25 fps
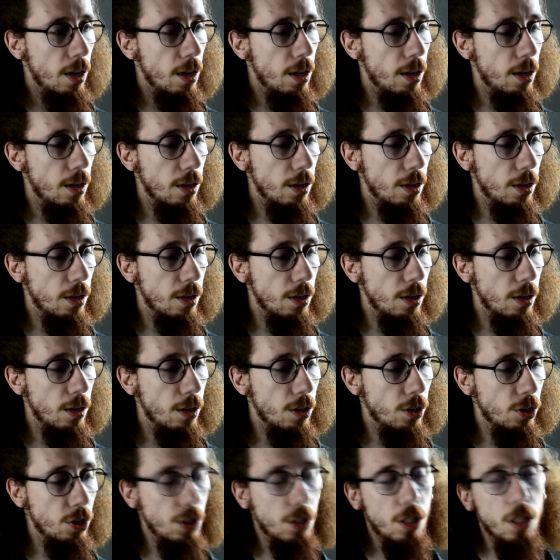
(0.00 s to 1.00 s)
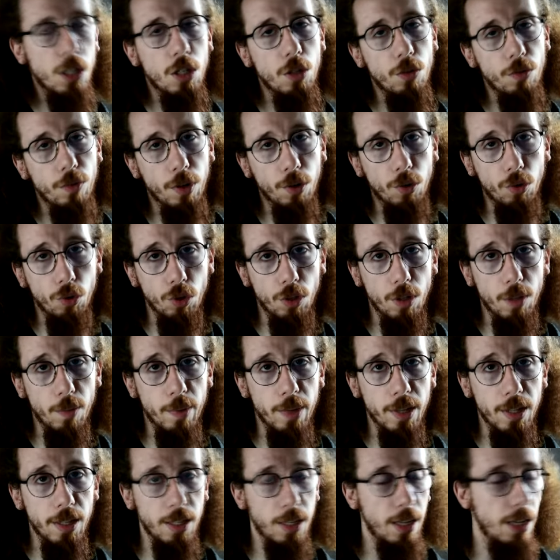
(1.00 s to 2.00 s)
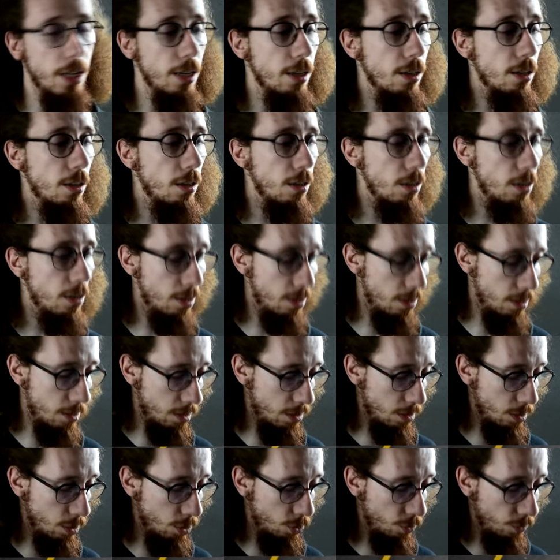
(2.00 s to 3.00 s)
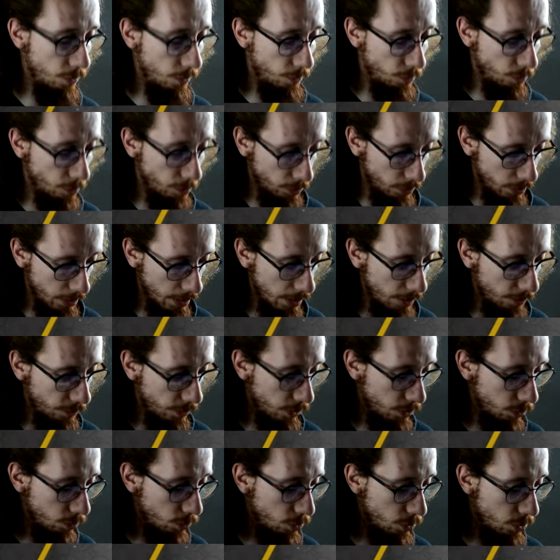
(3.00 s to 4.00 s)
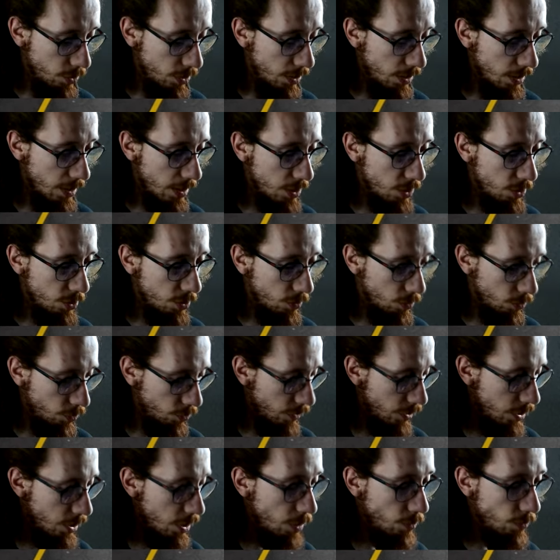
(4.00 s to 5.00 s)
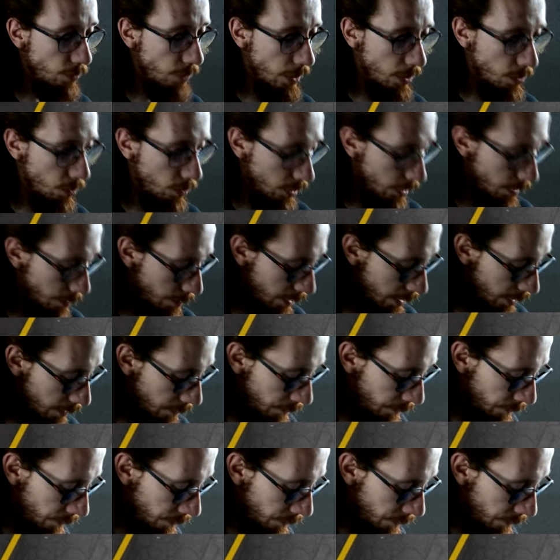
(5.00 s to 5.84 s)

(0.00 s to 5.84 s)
j'ai déjà ouvert une ETB hier. je vais vous montrer de toute façon le tirage. Donc, je vais déjà ouvrir l'ETB.